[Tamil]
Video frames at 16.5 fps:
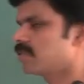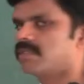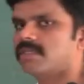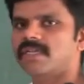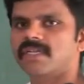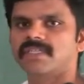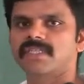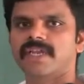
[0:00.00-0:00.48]

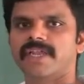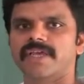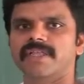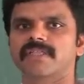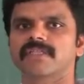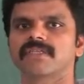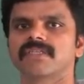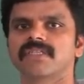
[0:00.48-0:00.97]
எனக்கு தெரியாது
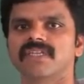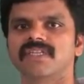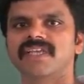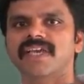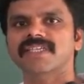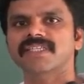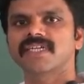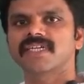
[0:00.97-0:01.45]

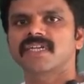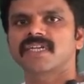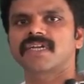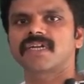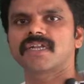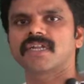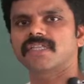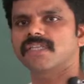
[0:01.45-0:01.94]
இதுலேருந்து எக்ஸ் லிட்டர்
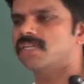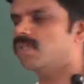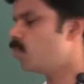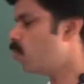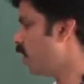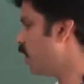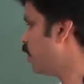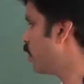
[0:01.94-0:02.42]
எடுக்கிறேன்
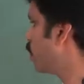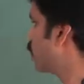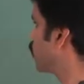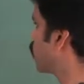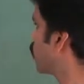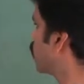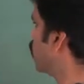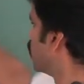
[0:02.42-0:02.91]
இதுலேருந்து ஒய் லிட்டர் எடுக்கிறேன்